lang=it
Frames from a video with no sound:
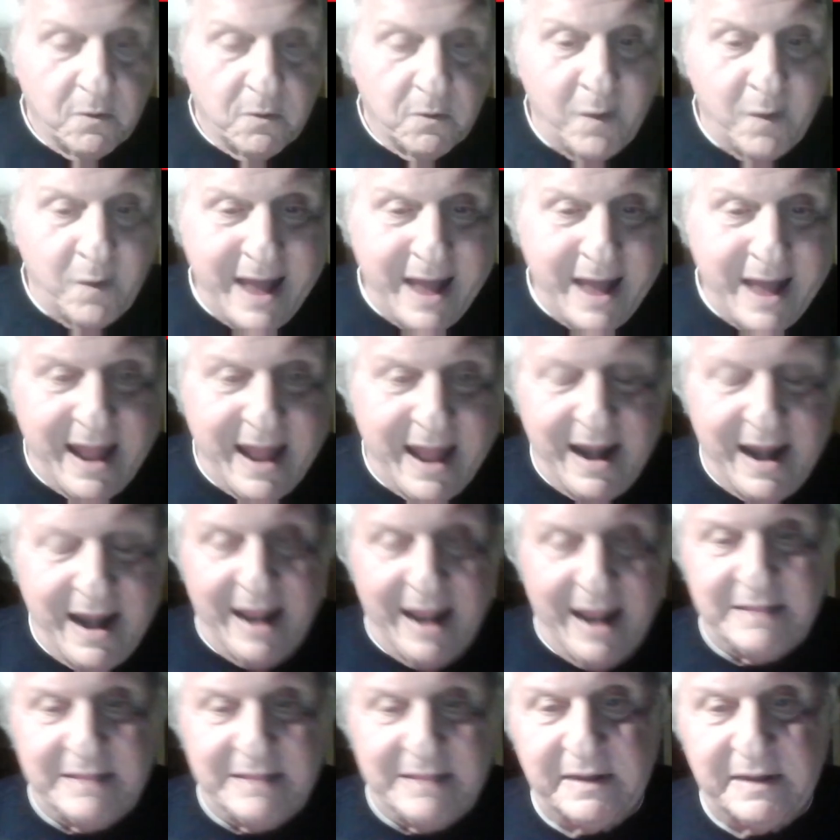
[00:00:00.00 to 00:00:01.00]
Qual è
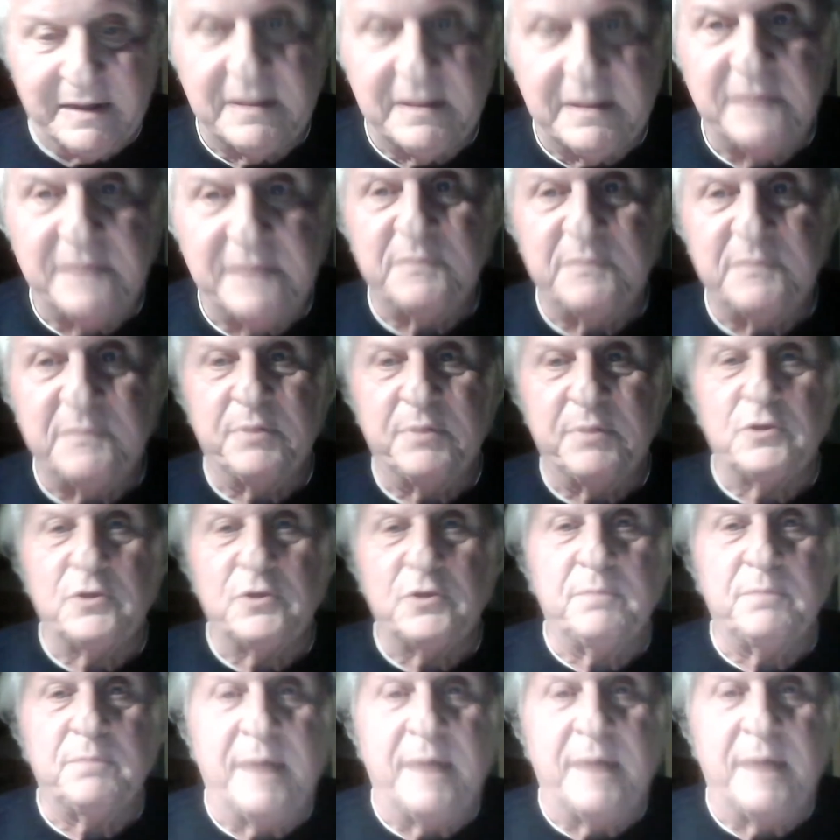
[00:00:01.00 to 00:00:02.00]
l'altra tesi
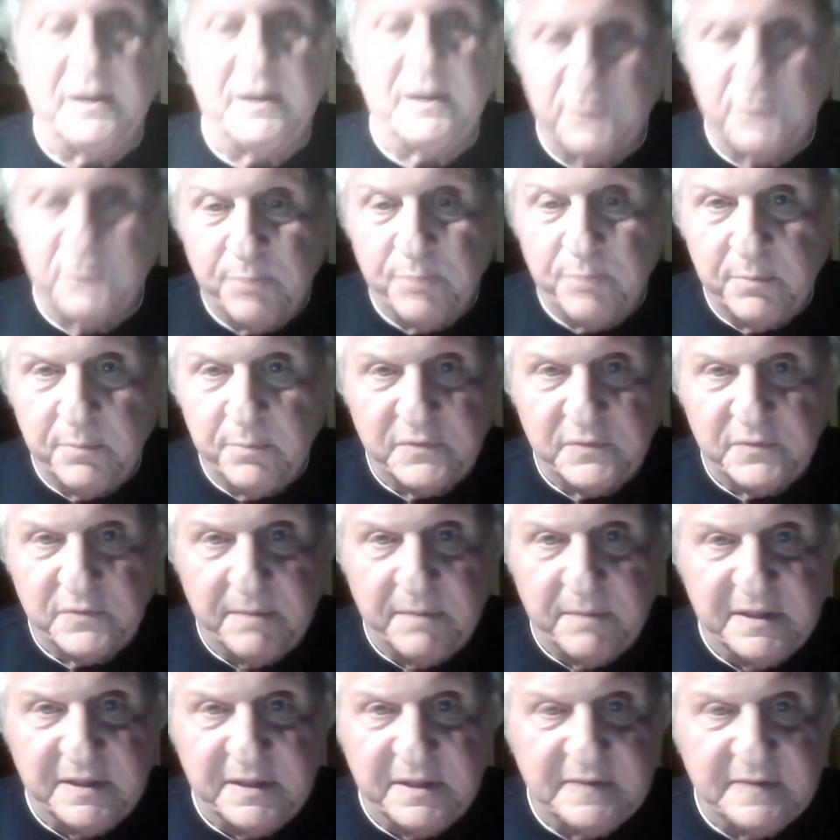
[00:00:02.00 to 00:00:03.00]
principale? Sto proprio
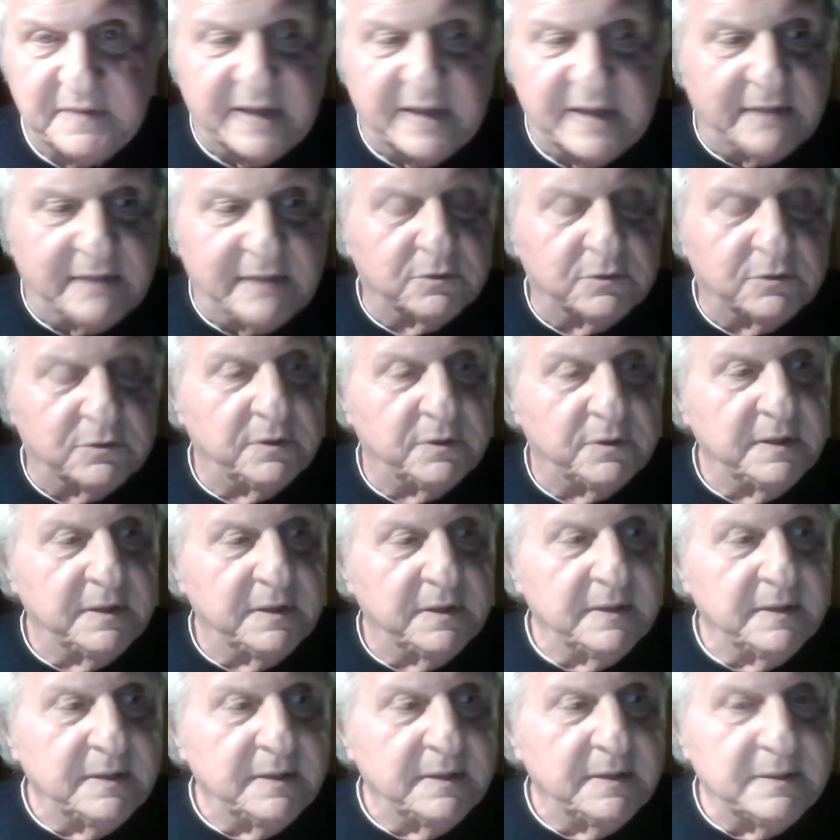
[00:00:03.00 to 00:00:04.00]
schematizzando
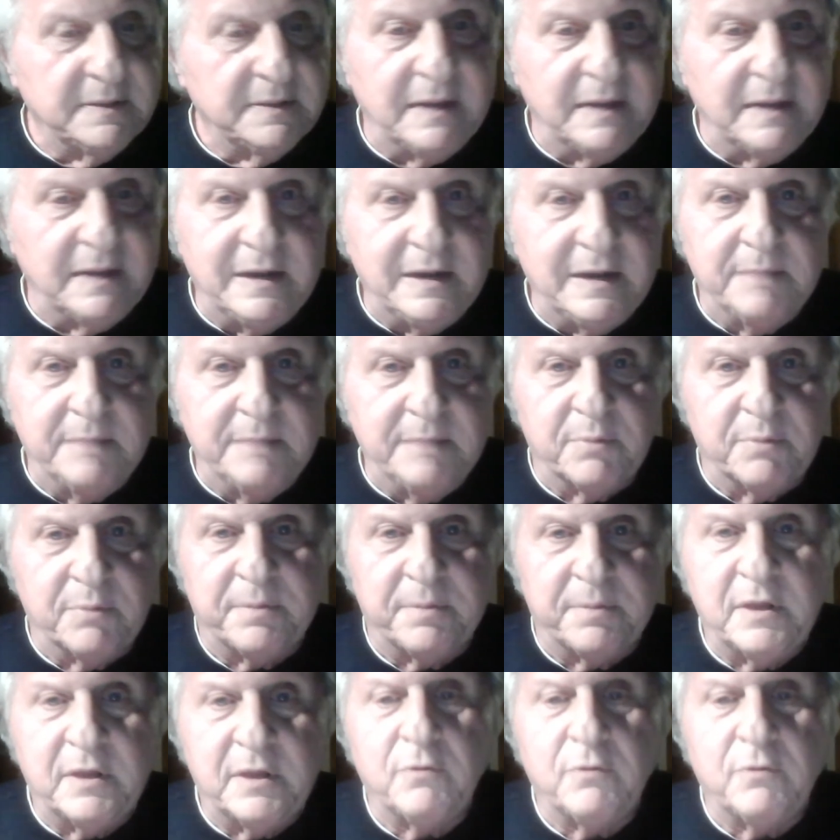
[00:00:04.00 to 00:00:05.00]
del
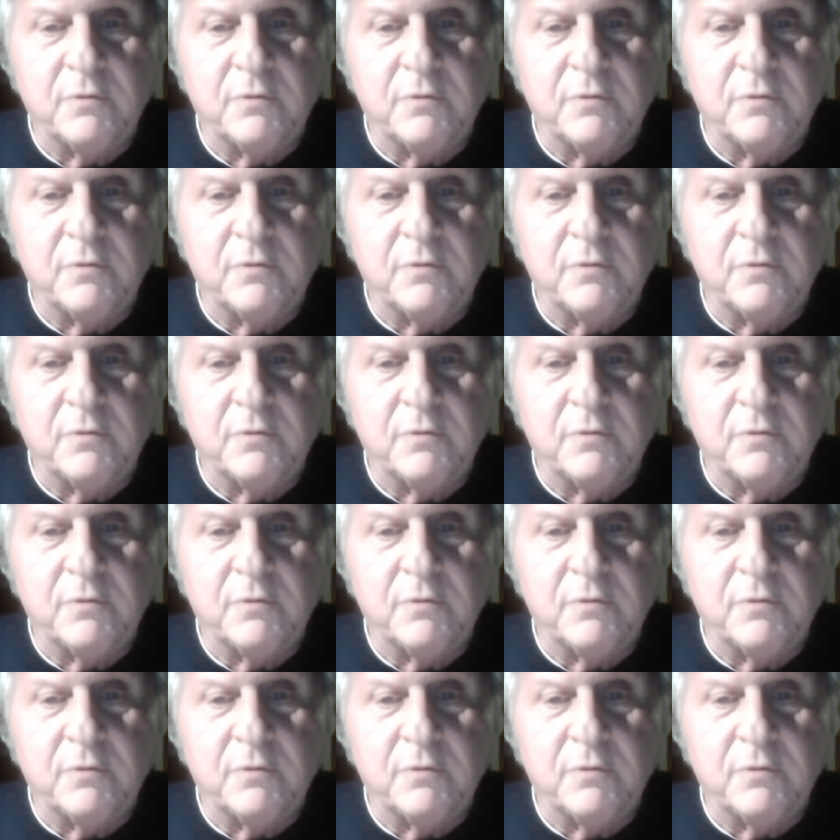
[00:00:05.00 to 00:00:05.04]
libro, perché ho